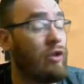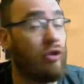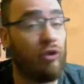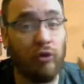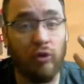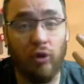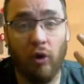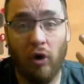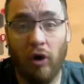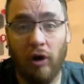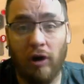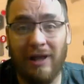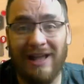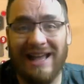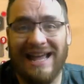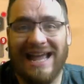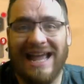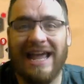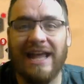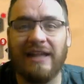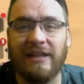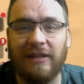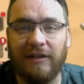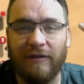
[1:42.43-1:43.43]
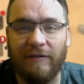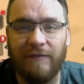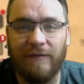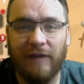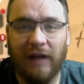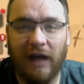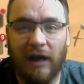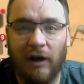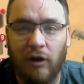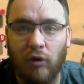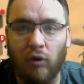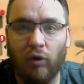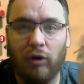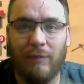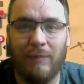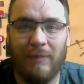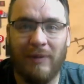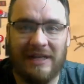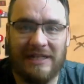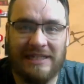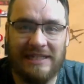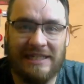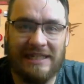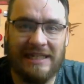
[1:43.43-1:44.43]
Но это второй
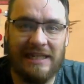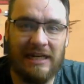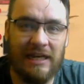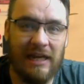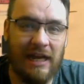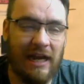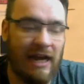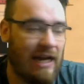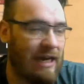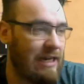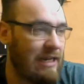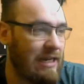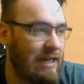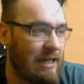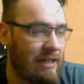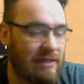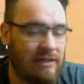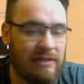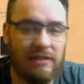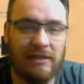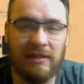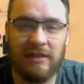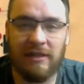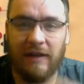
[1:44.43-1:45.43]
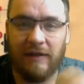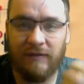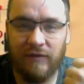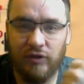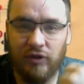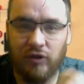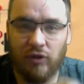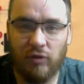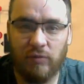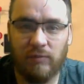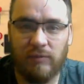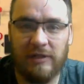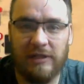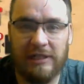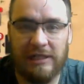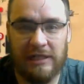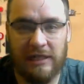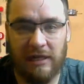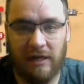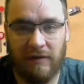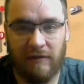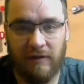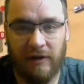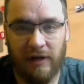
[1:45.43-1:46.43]
по силе альянс на всем
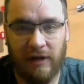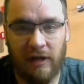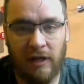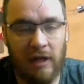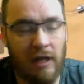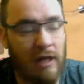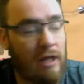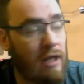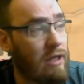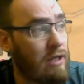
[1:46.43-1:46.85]
сервере.